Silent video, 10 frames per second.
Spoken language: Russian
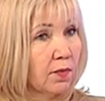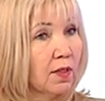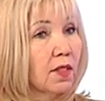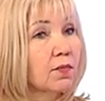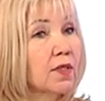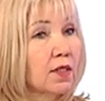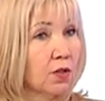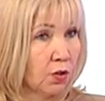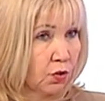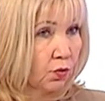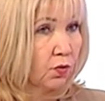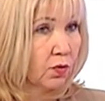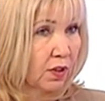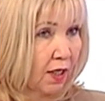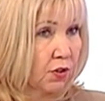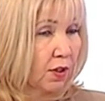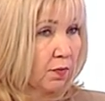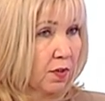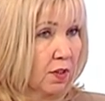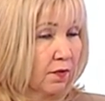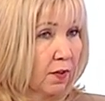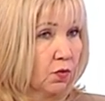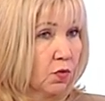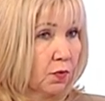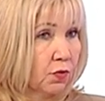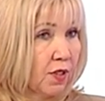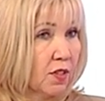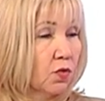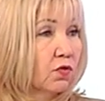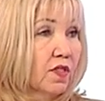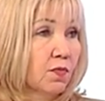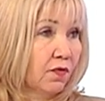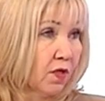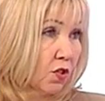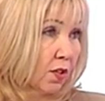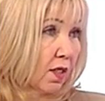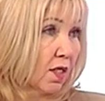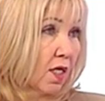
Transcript: обеда мы еще дальше репетировали. То есть, получается, до 8 вечера